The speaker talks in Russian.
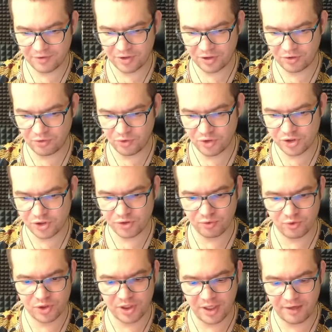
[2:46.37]
не хочется,
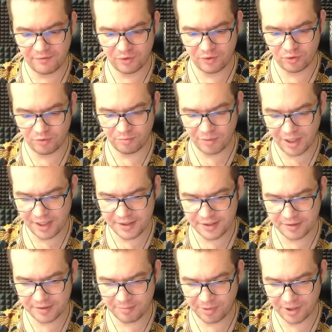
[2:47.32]
уж явно он
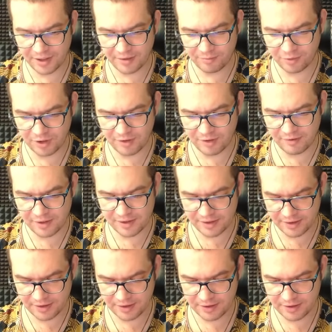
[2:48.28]
байтит, поэтому
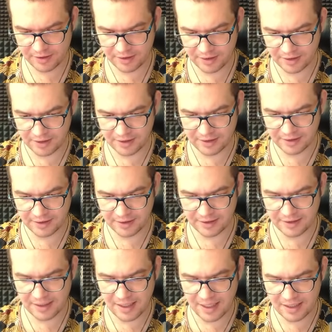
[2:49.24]
давайте как-то
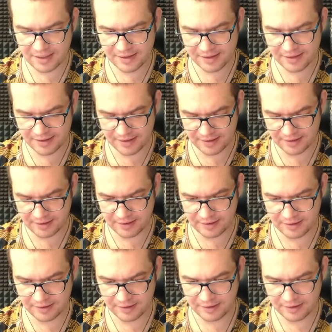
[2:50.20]
так, с э,